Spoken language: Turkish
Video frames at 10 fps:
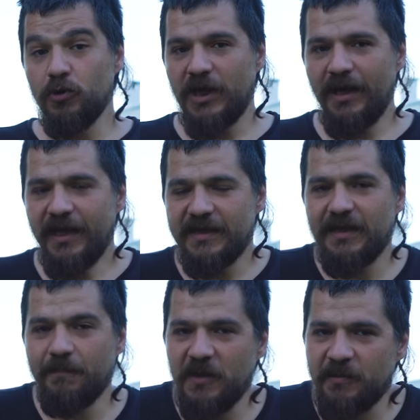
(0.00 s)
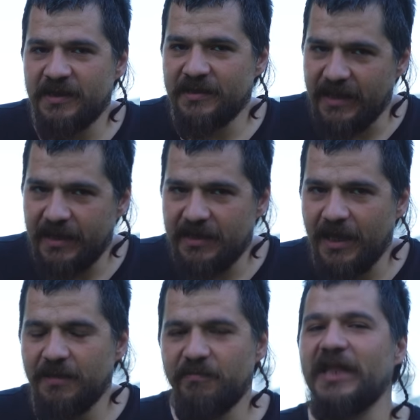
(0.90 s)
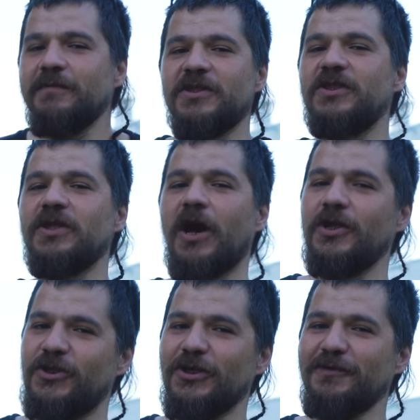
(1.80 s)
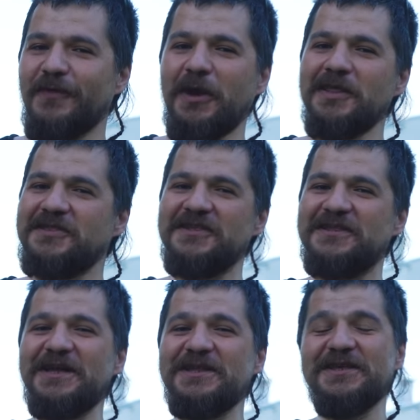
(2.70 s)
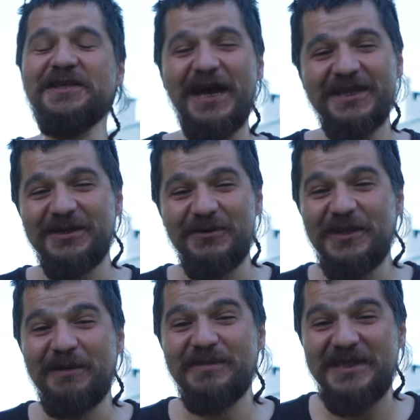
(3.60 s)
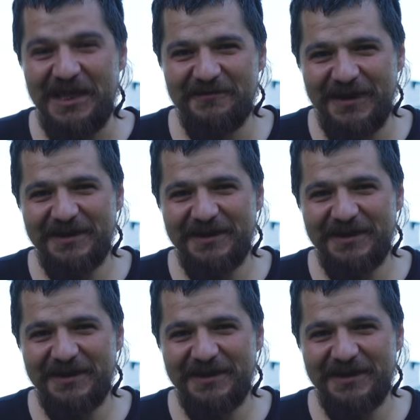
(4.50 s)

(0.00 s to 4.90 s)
Burada hesaplamanız gereken benim için acı fakat sizler için gerçek olan bir şey